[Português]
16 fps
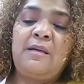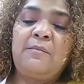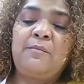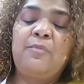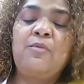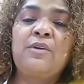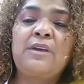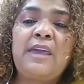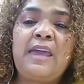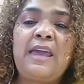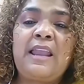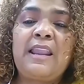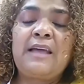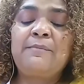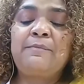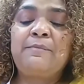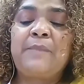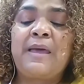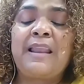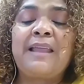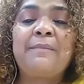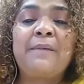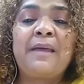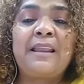porque ela,
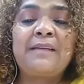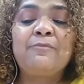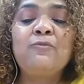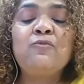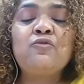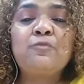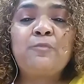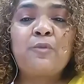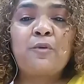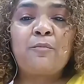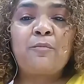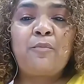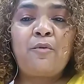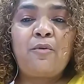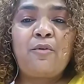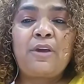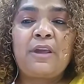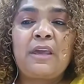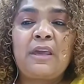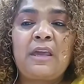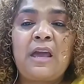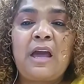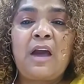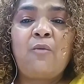ela, ela nos propõe
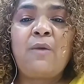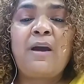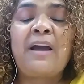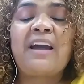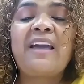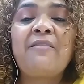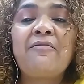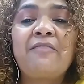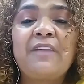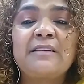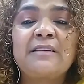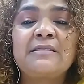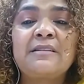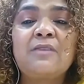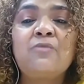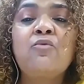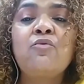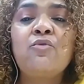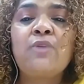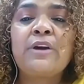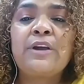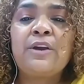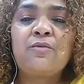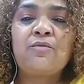a uma reflexão
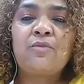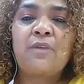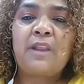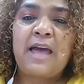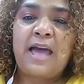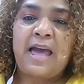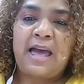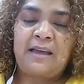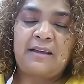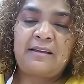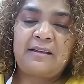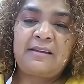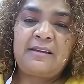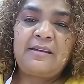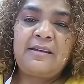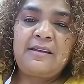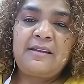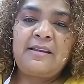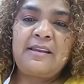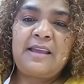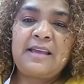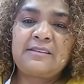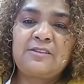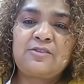curricular
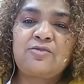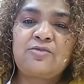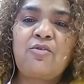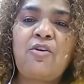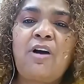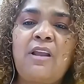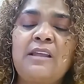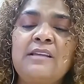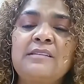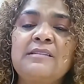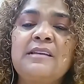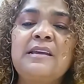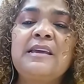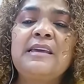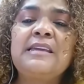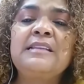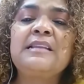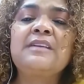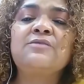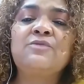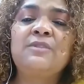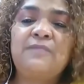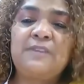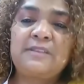nas escolas e nas
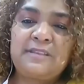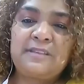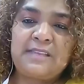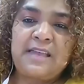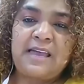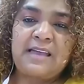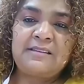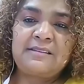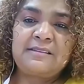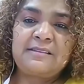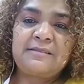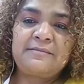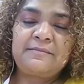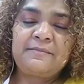universidades.